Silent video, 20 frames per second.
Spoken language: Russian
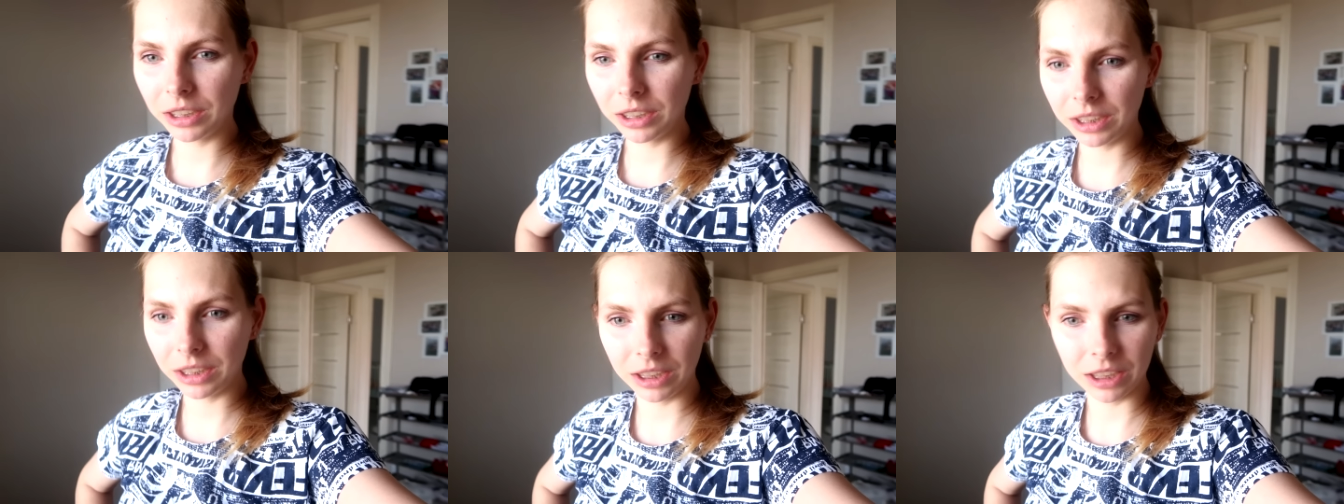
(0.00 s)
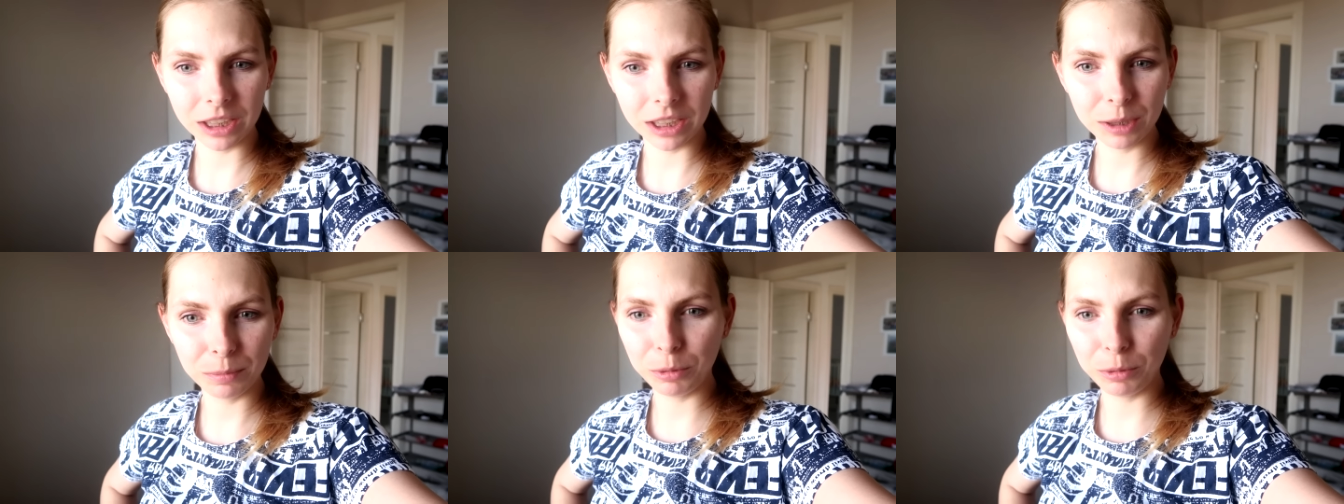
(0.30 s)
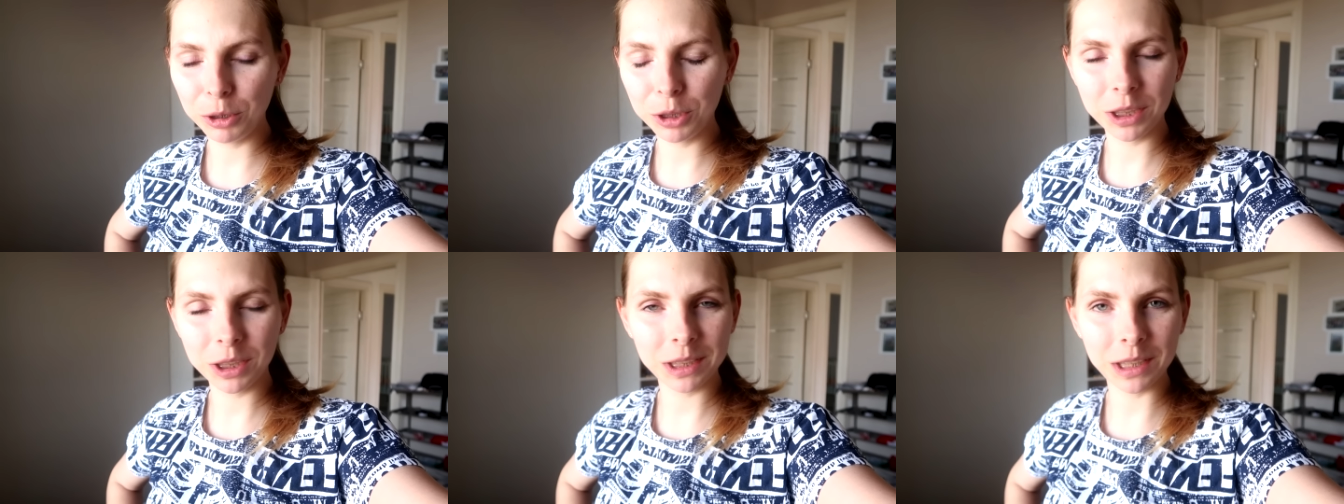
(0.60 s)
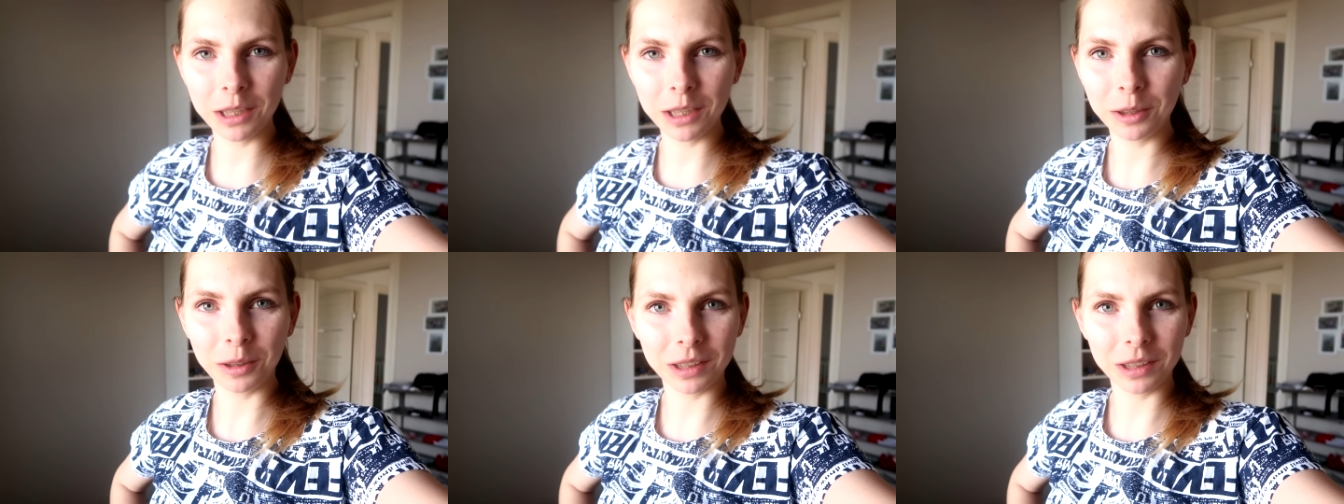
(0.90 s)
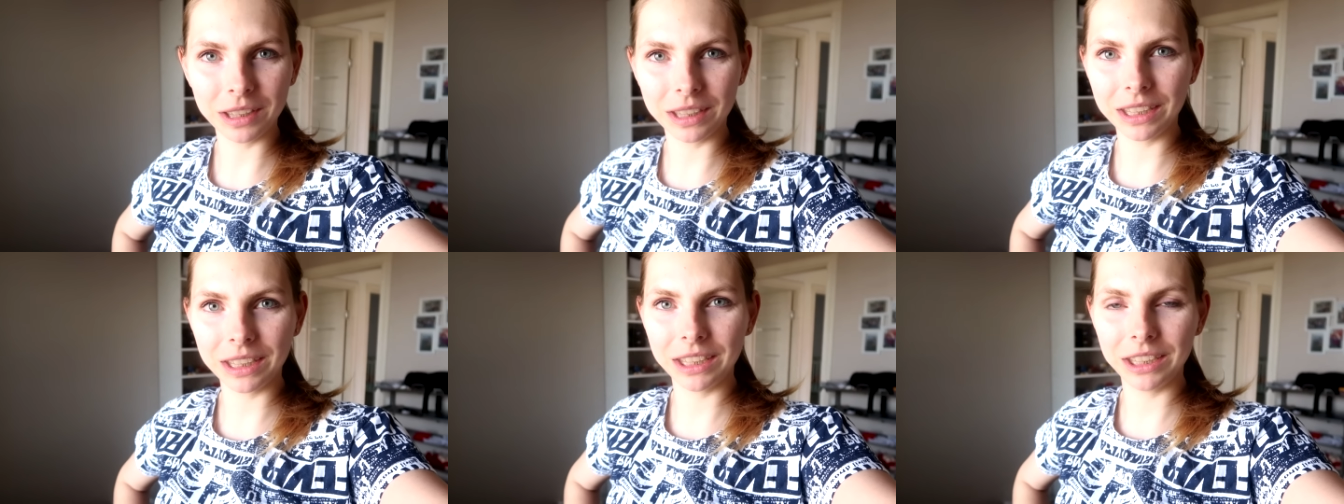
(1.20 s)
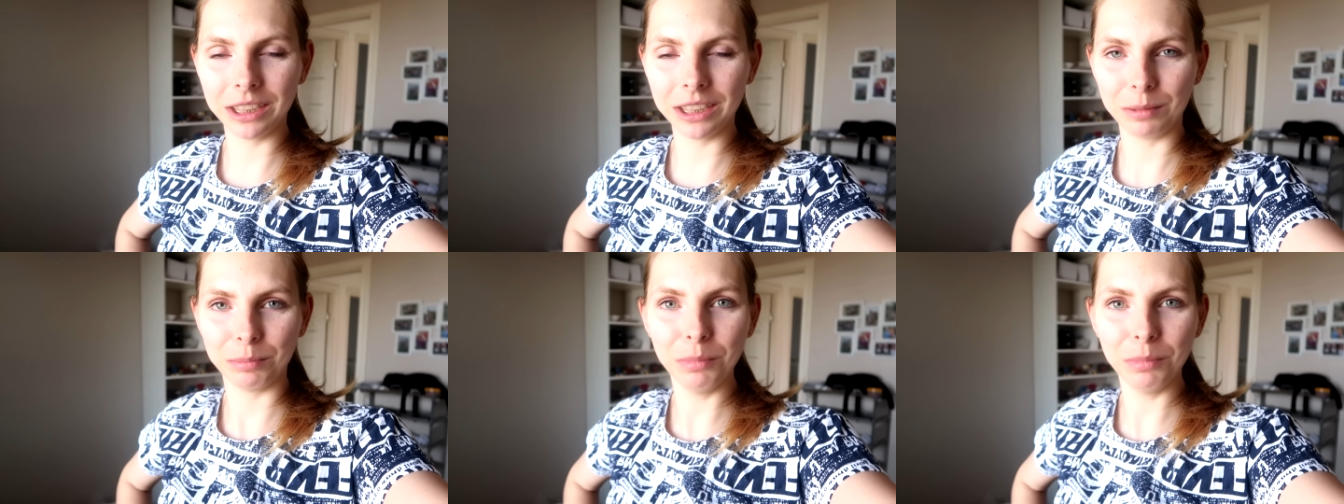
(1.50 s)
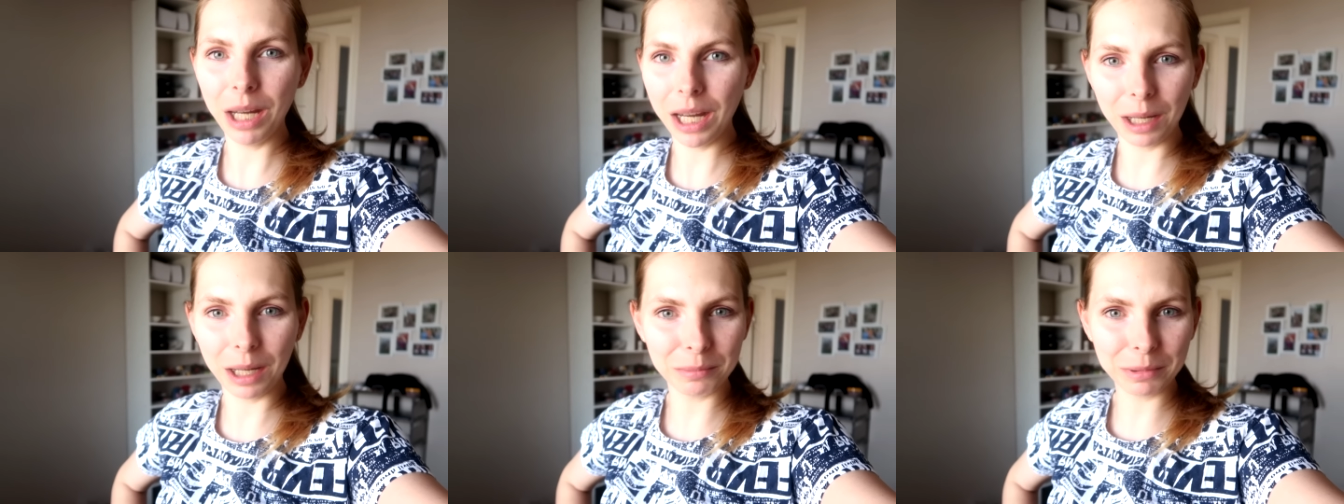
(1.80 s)
через полчаса только кричит,
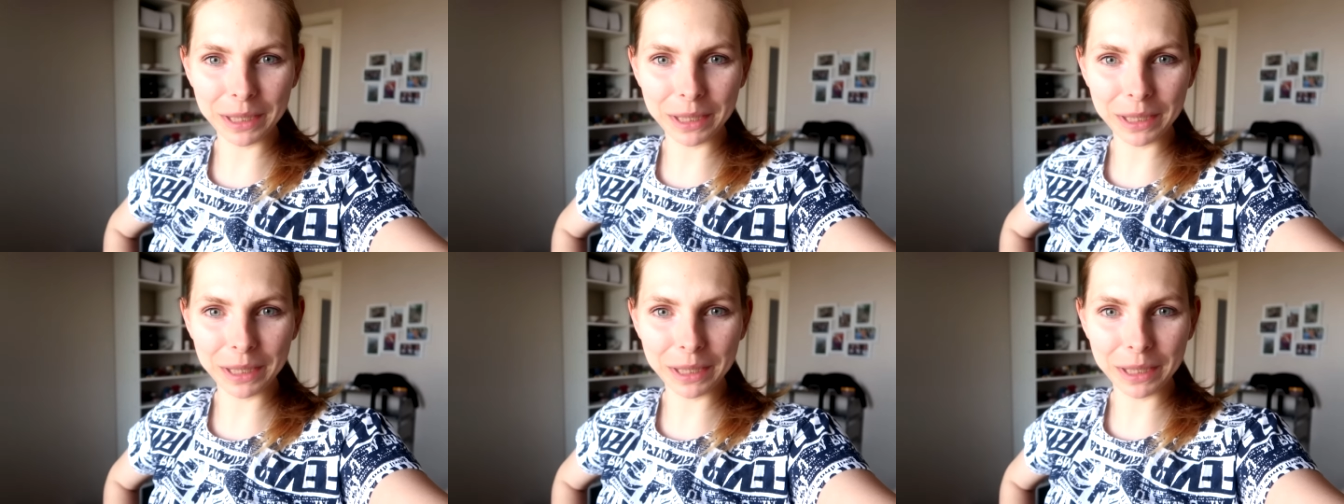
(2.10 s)
«Мам,